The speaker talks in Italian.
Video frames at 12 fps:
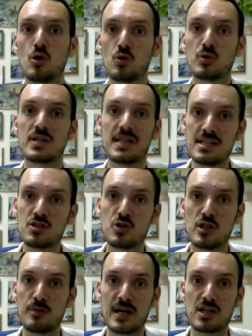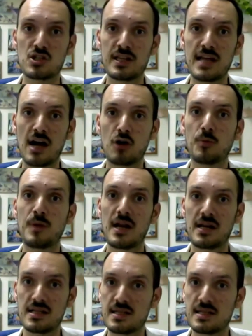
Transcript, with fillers: l'utilizzo di percetacoplan,